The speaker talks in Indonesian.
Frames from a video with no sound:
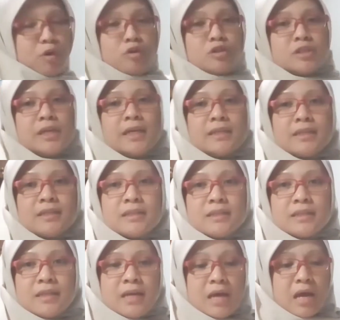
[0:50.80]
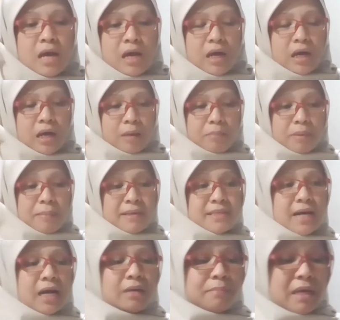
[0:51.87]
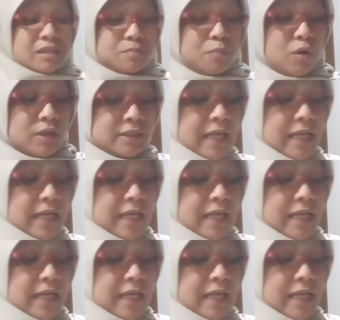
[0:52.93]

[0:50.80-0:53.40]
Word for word: proses uh, perpanjangan paspor